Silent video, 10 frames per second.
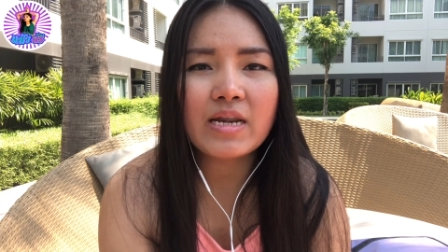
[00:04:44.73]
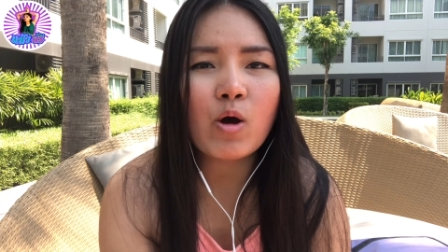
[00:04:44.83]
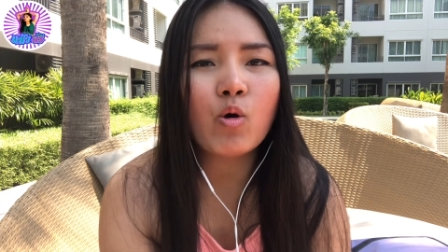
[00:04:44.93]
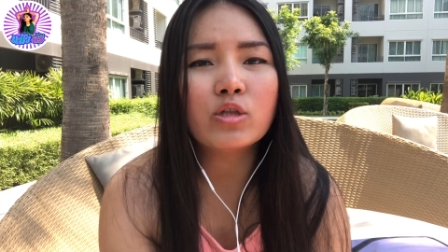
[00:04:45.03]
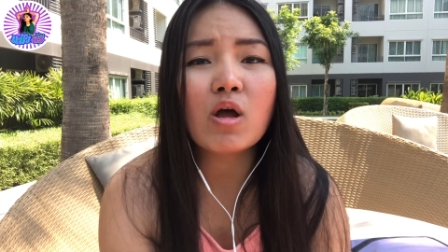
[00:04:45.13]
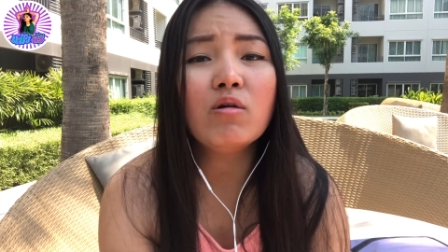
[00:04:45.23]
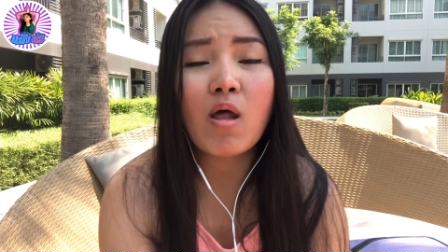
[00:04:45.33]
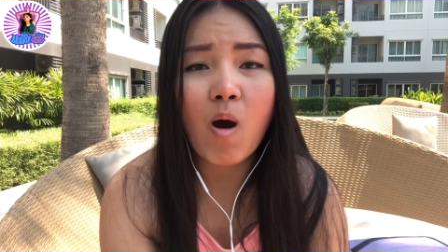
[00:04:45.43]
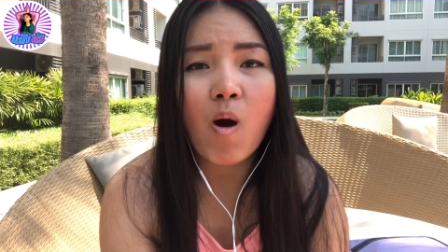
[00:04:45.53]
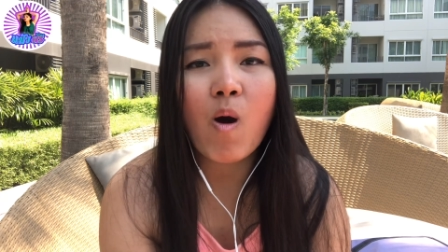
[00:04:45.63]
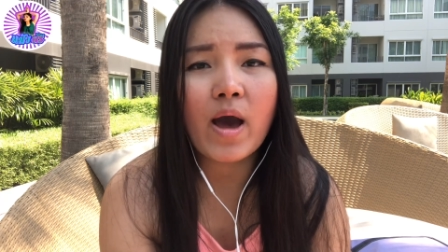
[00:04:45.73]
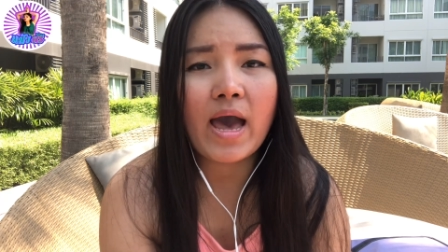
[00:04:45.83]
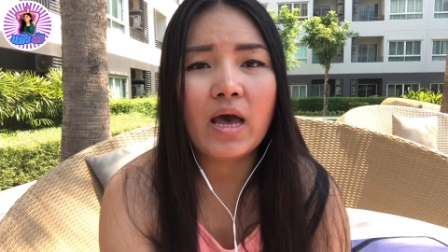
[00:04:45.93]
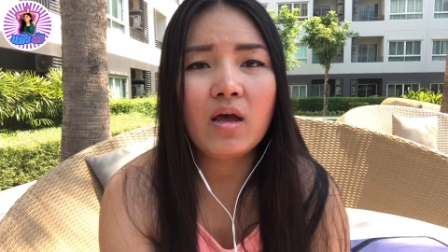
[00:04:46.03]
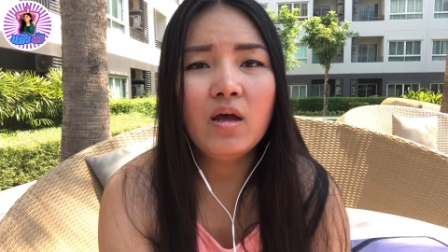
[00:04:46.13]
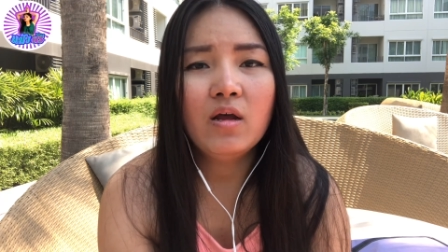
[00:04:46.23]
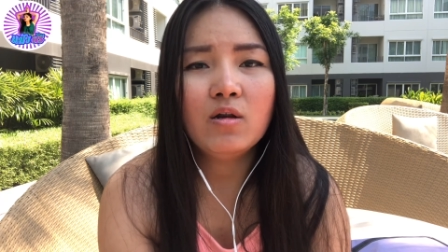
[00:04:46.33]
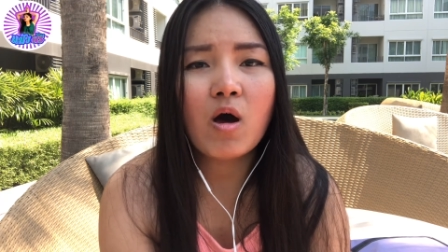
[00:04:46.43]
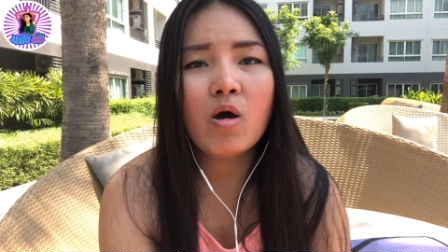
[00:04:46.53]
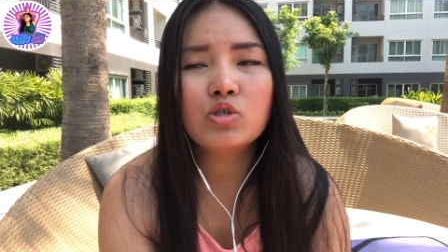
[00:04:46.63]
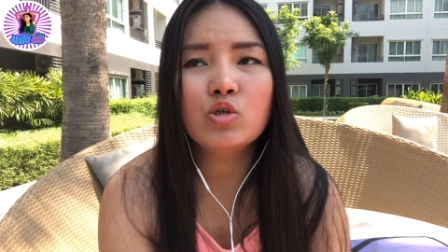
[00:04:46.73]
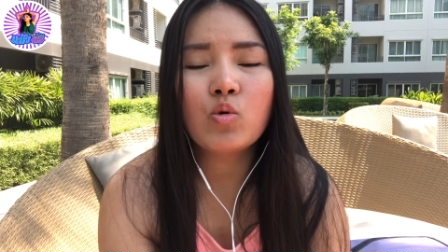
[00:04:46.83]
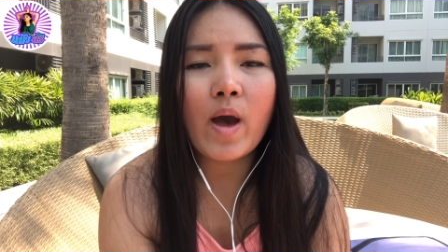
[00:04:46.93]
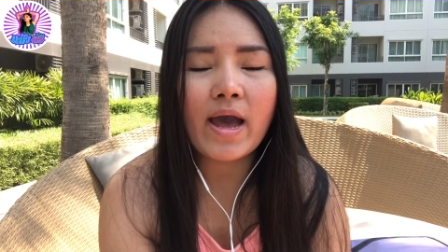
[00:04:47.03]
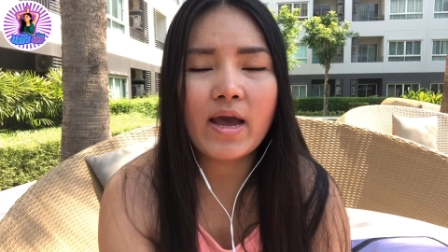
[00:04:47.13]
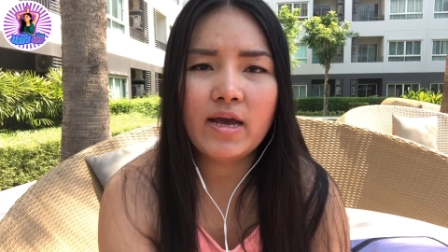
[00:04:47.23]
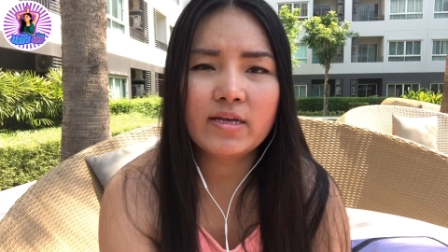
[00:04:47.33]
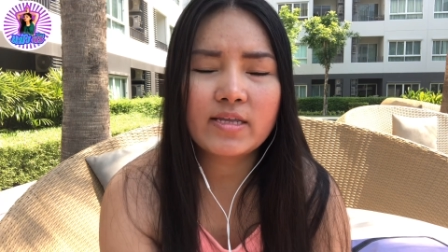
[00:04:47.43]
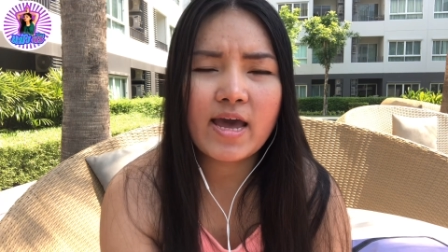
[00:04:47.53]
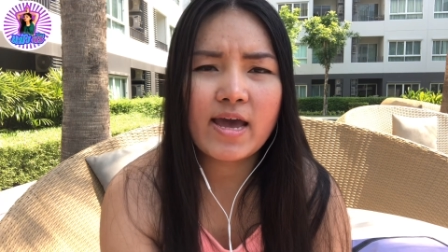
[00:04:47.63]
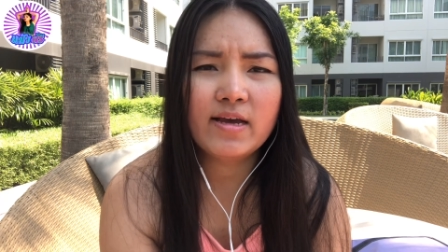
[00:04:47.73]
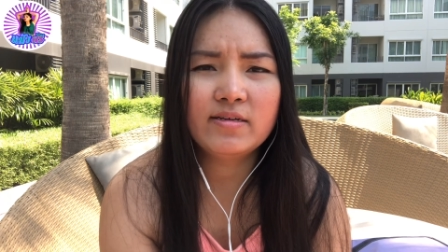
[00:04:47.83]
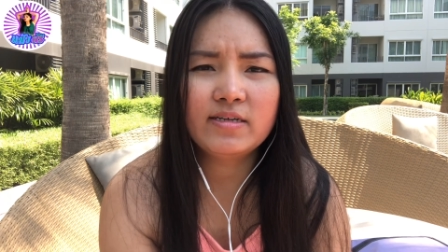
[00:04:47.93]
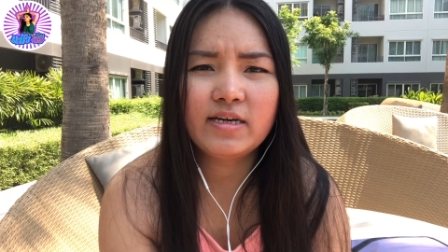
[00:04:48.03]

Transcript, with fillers: เราก็ต้องรอค่ะรอจนกว่าทาง